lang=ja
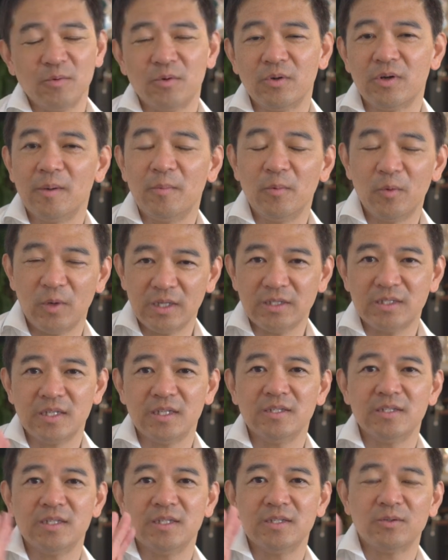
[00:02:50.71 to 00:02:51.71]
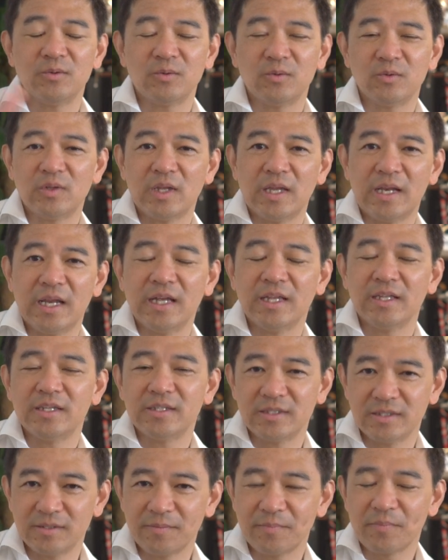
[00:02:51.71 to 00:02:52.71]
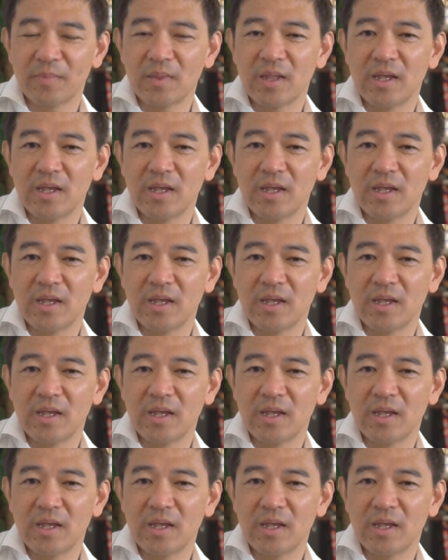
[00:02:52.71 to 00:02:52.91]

これはもうね、全然そういうことはないです。